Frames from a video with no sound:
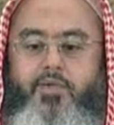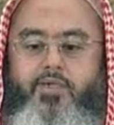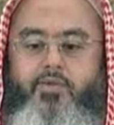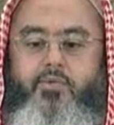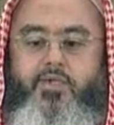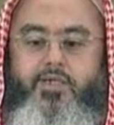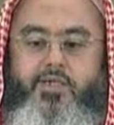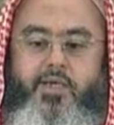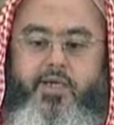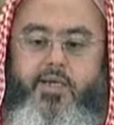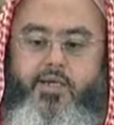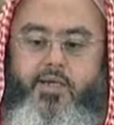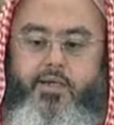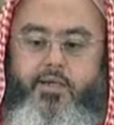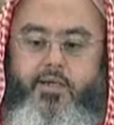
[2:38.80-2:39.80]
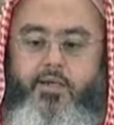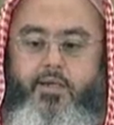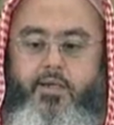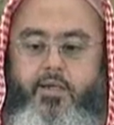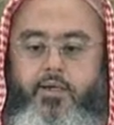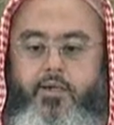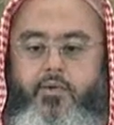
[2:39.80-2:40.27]
أزواجهن
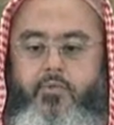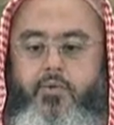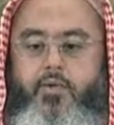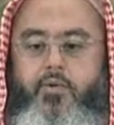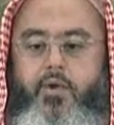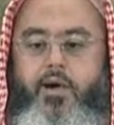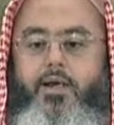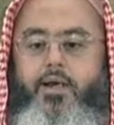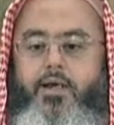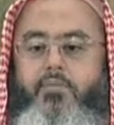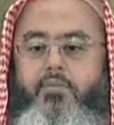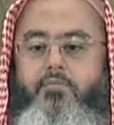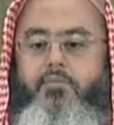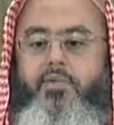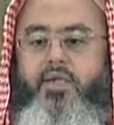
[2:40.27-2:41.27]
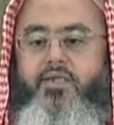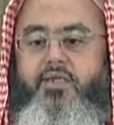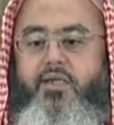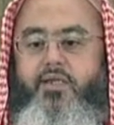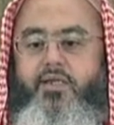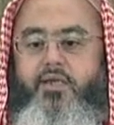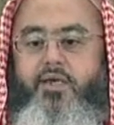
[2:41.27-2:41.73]
ويعلم
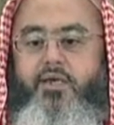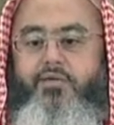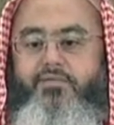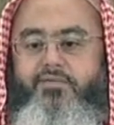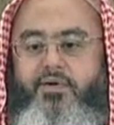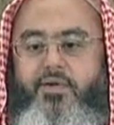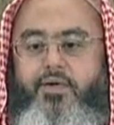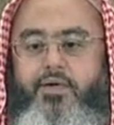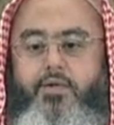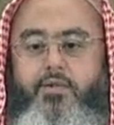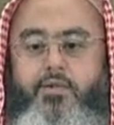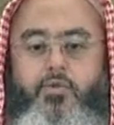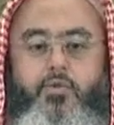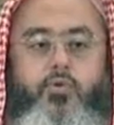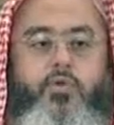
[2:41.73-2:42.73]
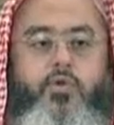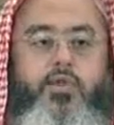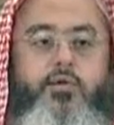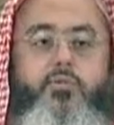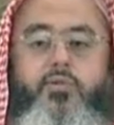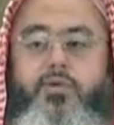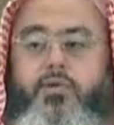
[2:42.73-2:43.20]
ابنته كيف
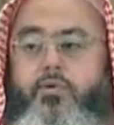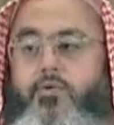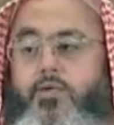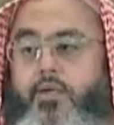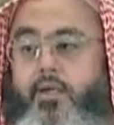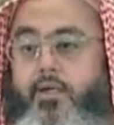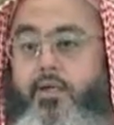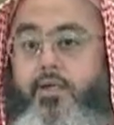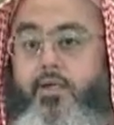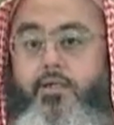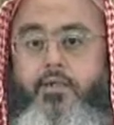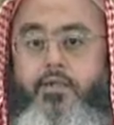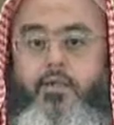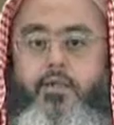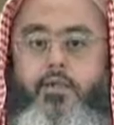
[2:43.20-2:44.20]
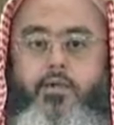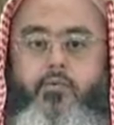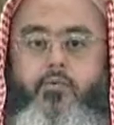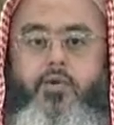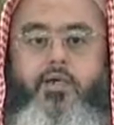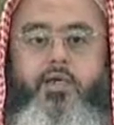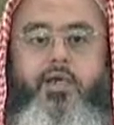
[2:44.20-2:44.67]
تكرم زوجها
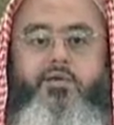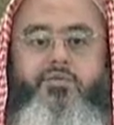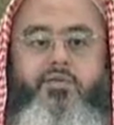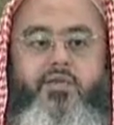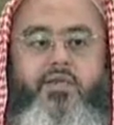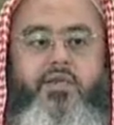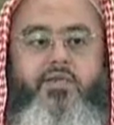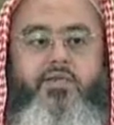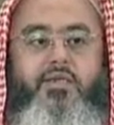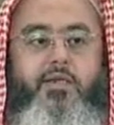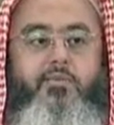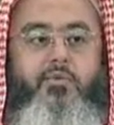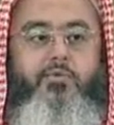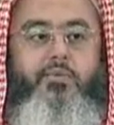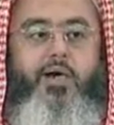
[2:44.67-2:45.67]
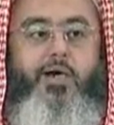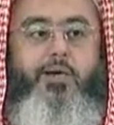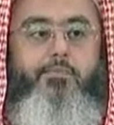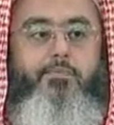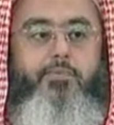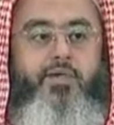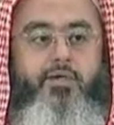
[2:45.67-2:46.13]
وكيف تكسب
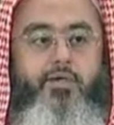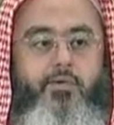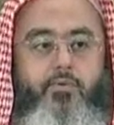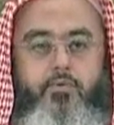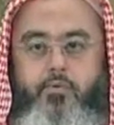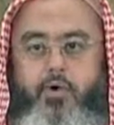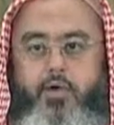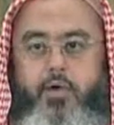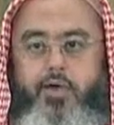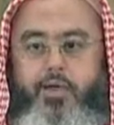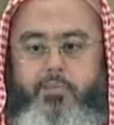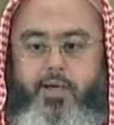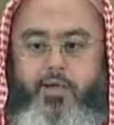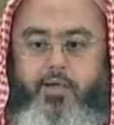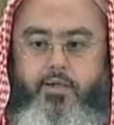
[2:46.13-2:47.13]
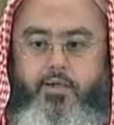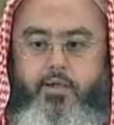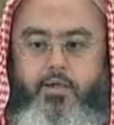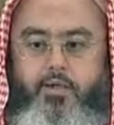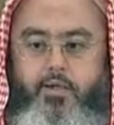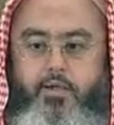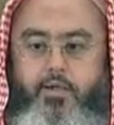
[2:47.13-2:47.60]
محبته وقلبه
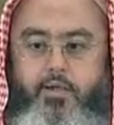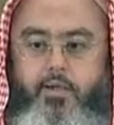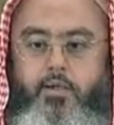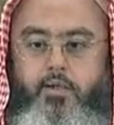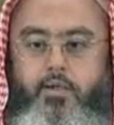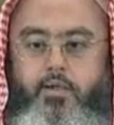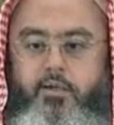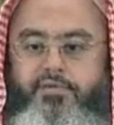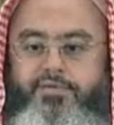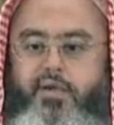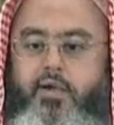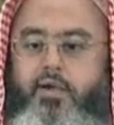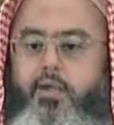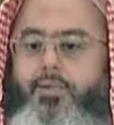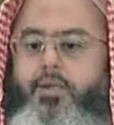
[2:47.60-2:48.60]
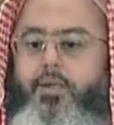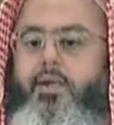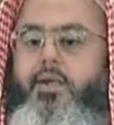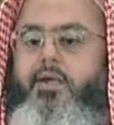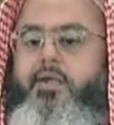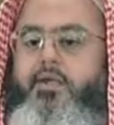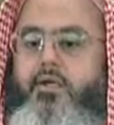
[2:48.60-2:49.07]
فعن ابي
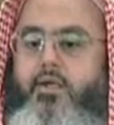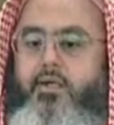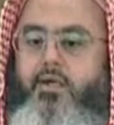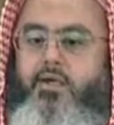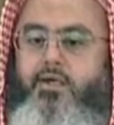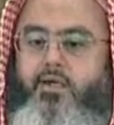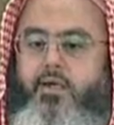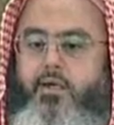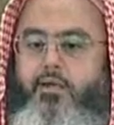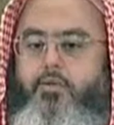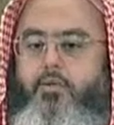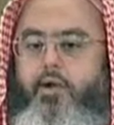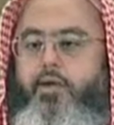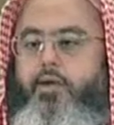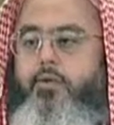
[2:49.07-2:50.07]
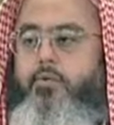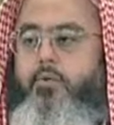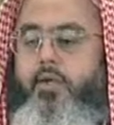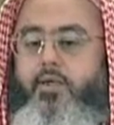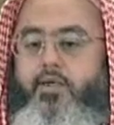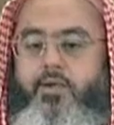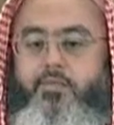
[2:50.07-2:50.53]
هريره قال دخلت على
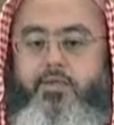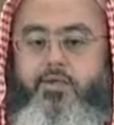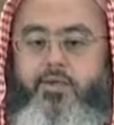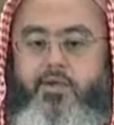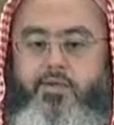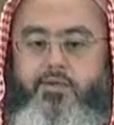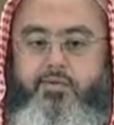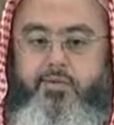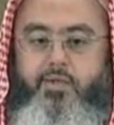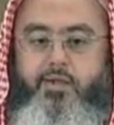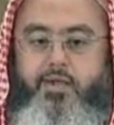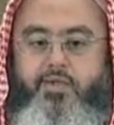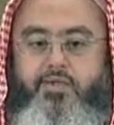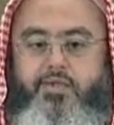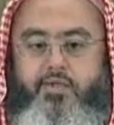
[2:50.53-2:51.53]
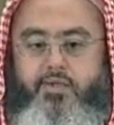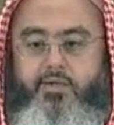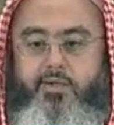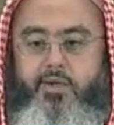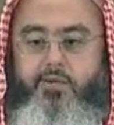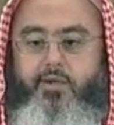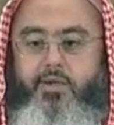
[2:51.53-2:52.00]
رقيه بنت رسول الله صلى
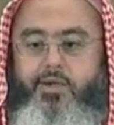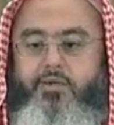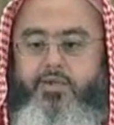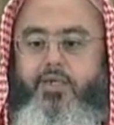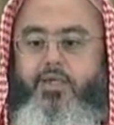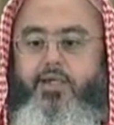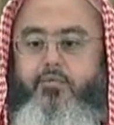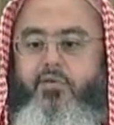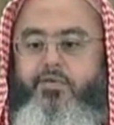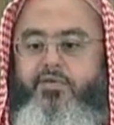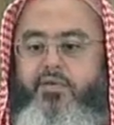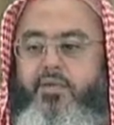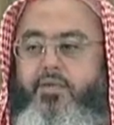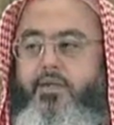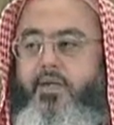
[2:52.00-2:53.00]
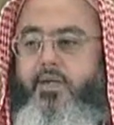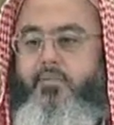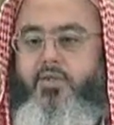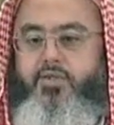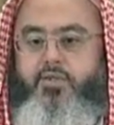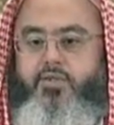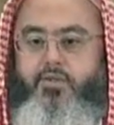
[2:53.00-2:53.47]
الله عليه وسلم وفي يدها
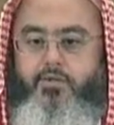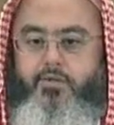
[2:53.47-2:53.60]
مشط